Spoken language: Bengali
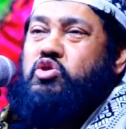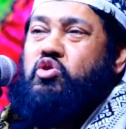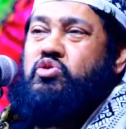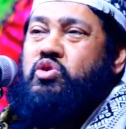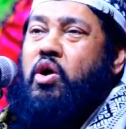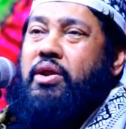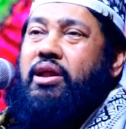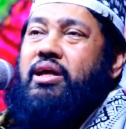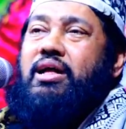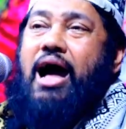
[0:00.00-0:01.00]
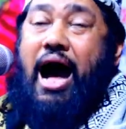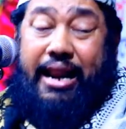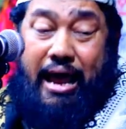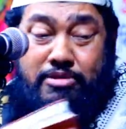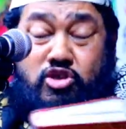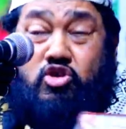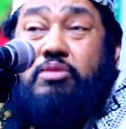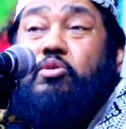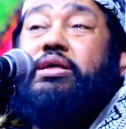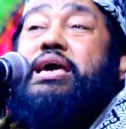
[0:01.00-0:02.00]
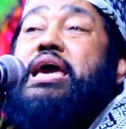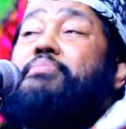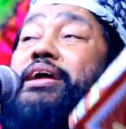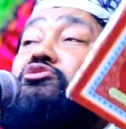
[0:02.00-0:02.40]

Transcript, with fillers: সুন্দর আর আমি যদি বলি এইবার